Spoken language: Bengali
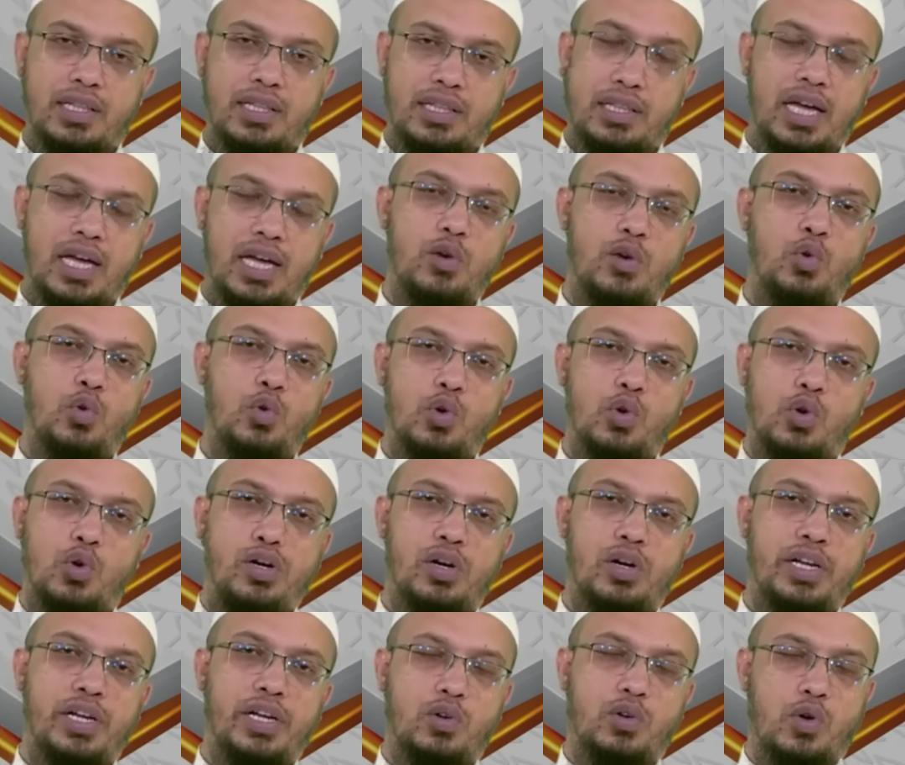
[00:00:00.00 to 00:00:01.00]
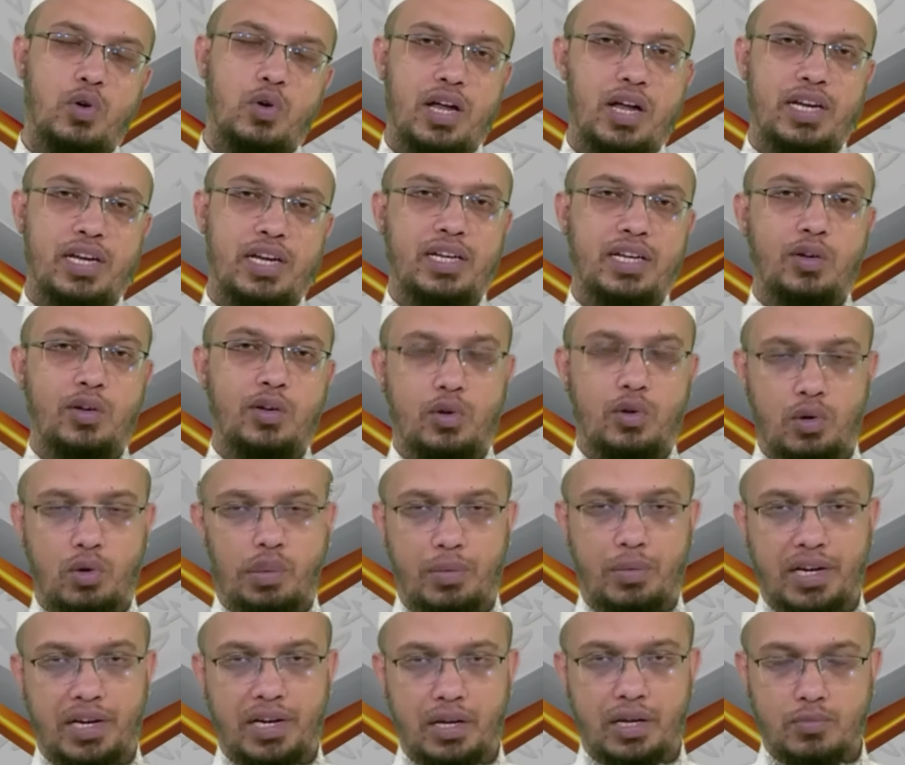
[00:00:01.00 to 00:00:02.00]
তার অনুকরণে করা এটাকে
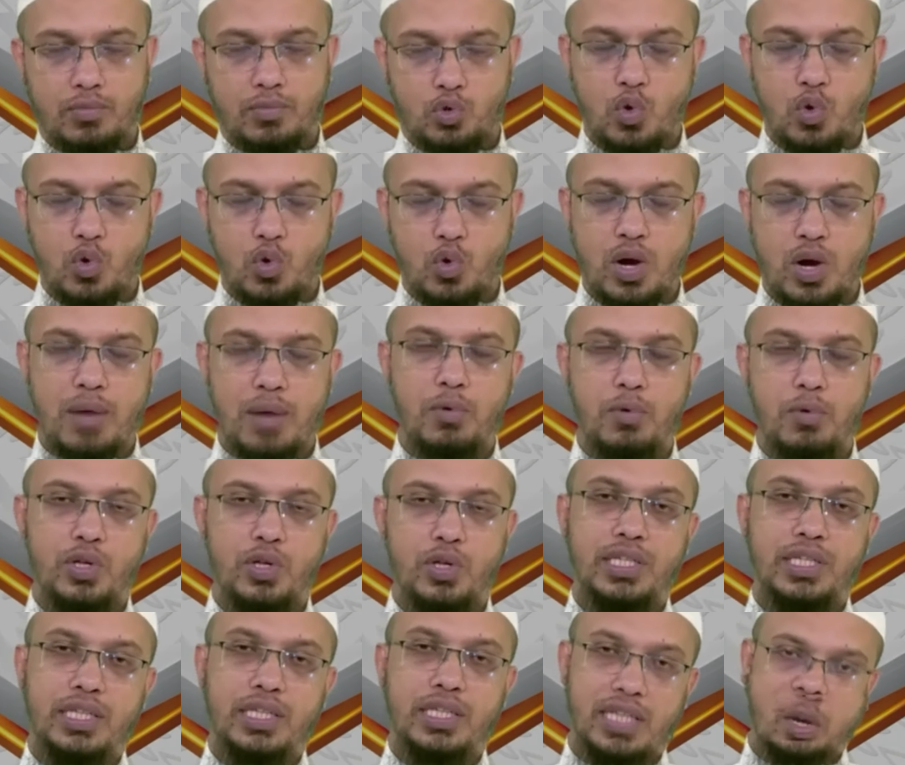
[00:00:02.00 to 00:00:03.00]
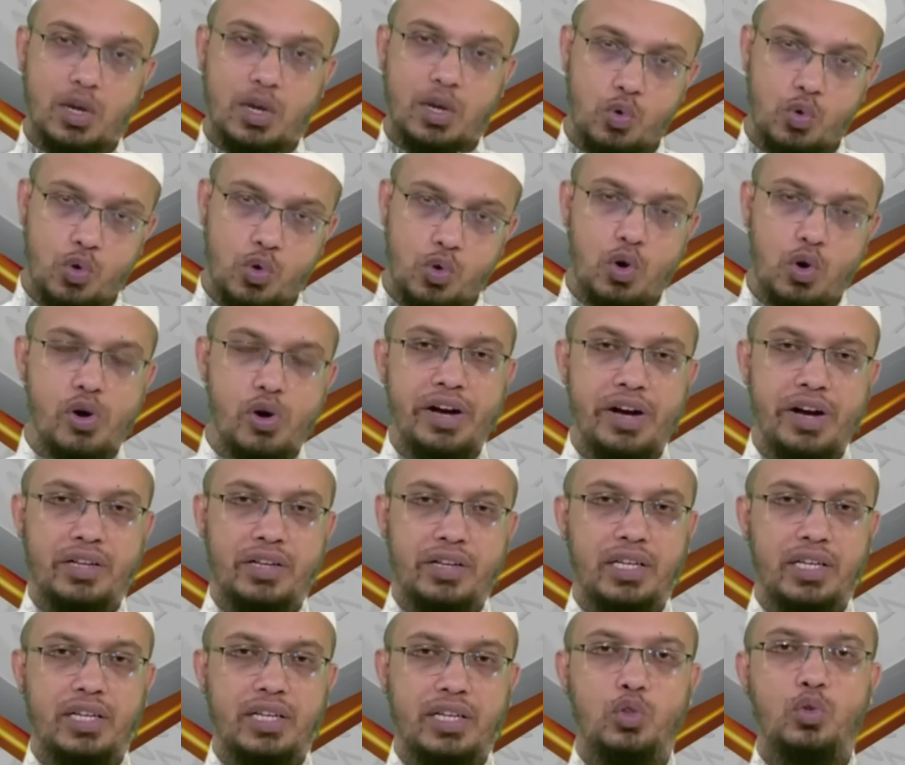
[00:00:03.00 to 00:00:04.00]
অনকলাম একরাম সুন্না বলেছেন তার
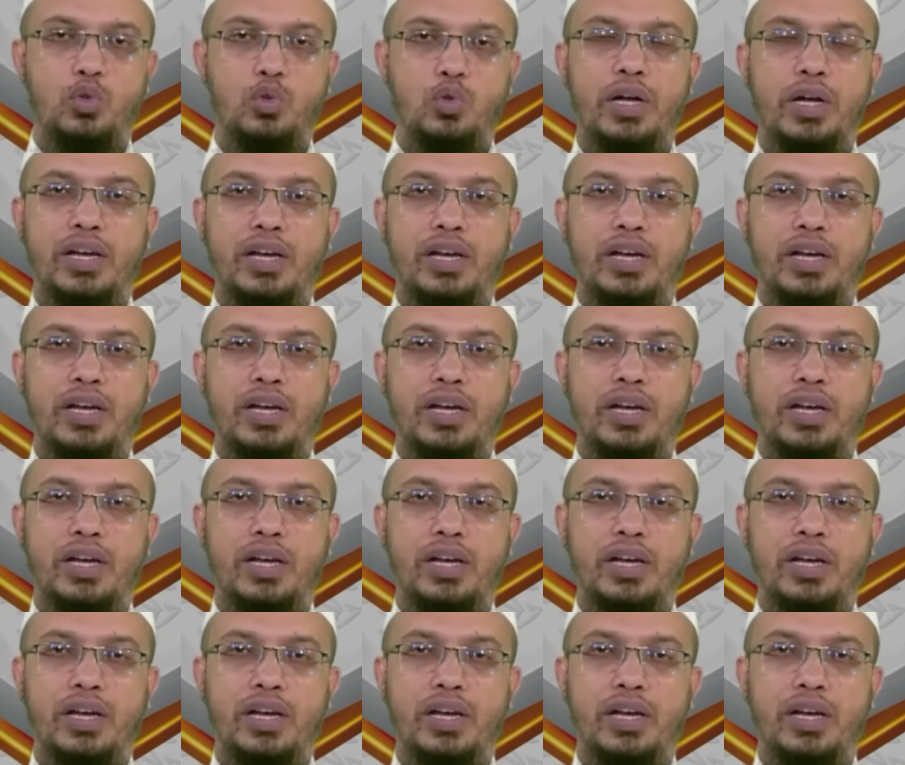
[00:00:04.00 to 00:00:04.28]
অনুকরণার্থে কিন্তু